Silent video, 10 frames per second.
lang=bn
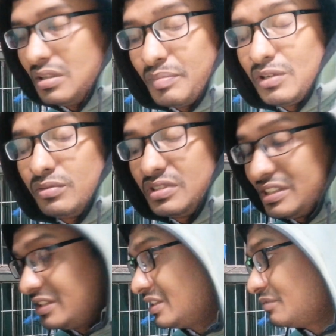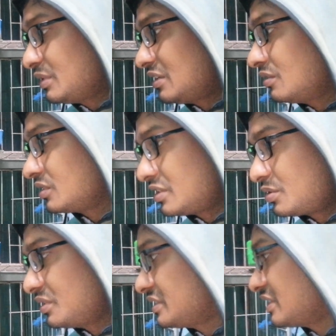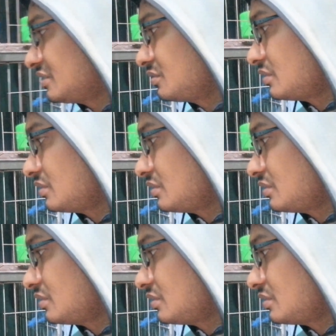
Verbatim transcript: পালন ছেড়ে দেন বা হতাশ হয়ে যান